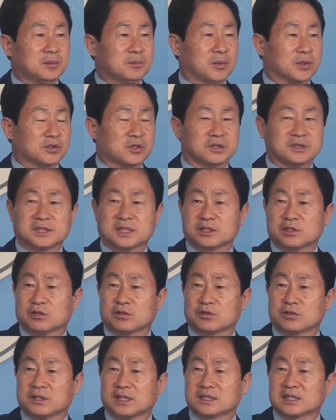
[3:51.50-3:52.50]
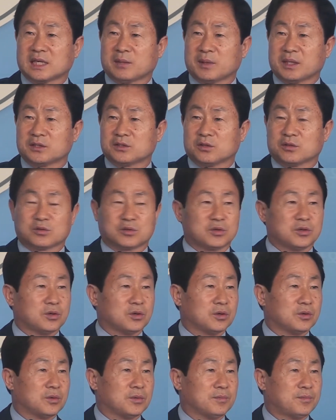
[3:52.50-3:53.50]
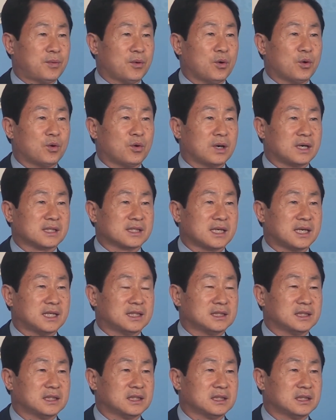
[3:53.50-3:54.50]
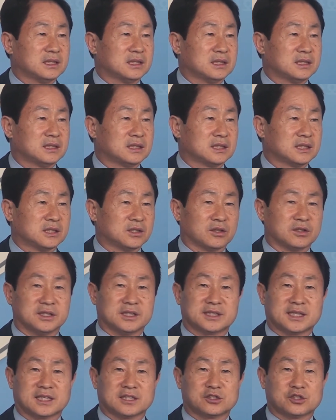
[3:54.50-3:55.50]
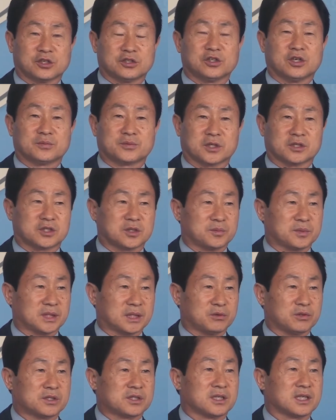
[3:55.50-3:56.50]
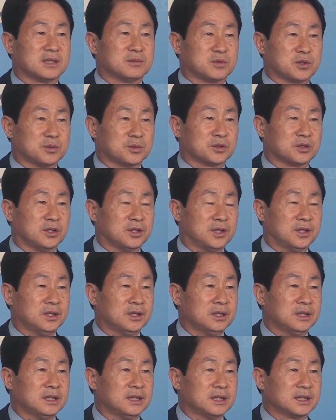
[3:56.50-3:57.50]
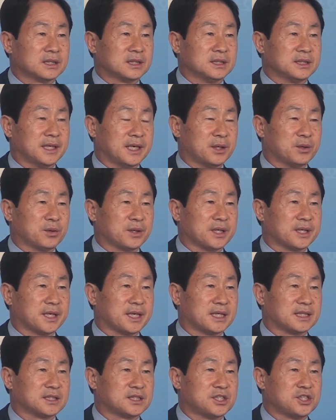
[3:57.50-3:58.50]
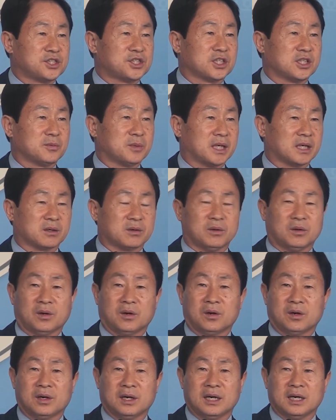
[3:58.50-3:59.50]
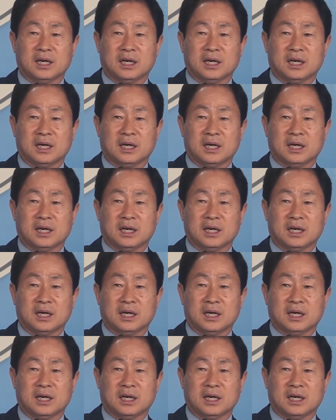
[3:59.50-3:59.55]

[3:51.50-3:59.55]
뭐 선제적으로나 자발적으로 보고할 사항 그런 의사는 전혀 없었습니다. 윗사람으로부터 그 내용에 대한 지시를 받고